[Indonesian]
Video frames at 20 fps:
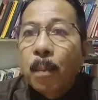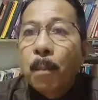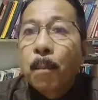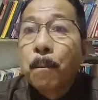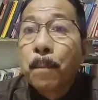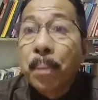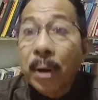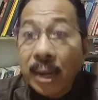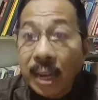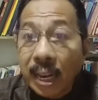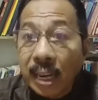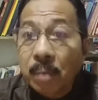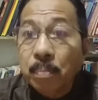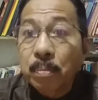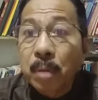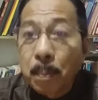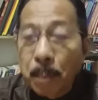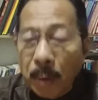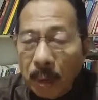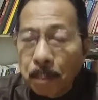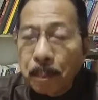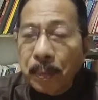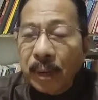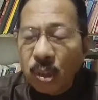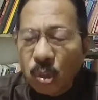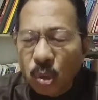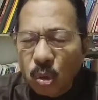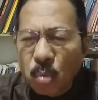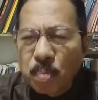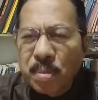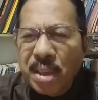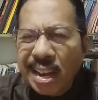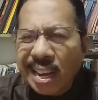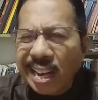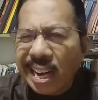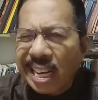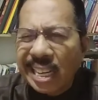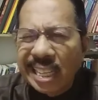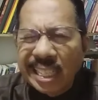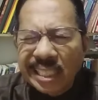Berat beban perekonomian
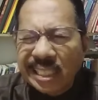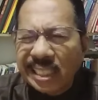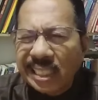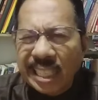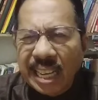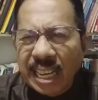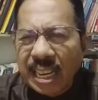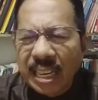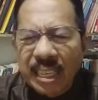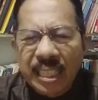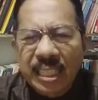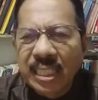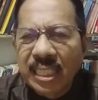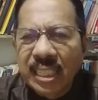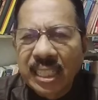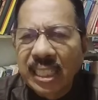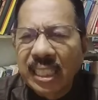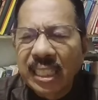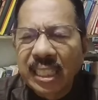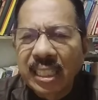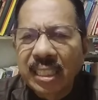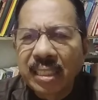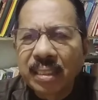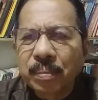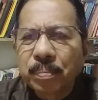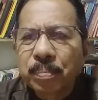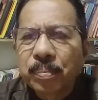rakyat sekarang ini